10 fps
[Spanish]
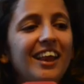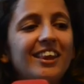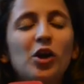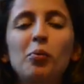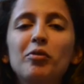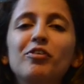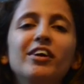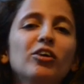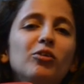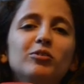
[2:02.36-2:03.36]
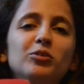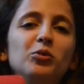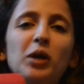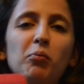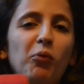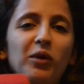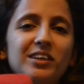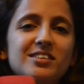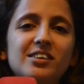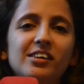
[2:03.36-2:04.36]
disco preferido nunca
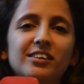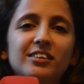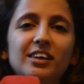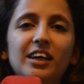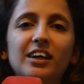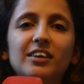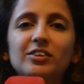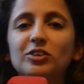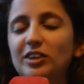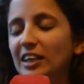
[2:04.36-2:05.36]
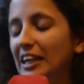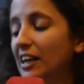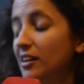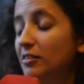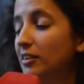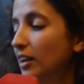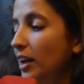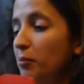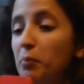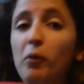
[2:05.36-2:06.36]
pude decir. O sea,
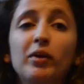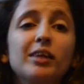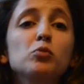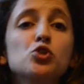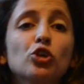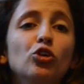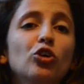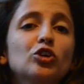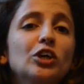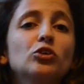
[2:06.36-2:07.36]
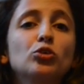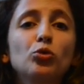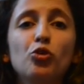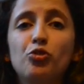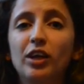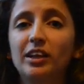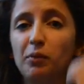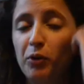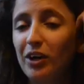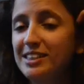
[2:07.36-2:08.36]
me, cuesta mucho, todos los años es uno
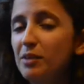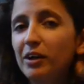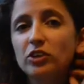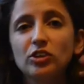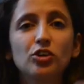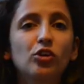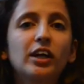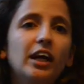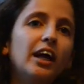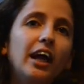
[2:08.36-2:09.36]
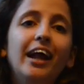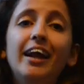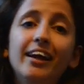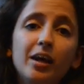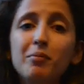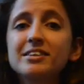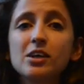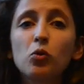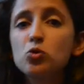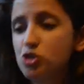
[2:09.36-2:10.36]
diferente, pero hace varios años que el que más
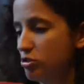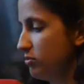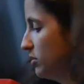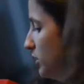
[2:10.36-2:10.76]
escucho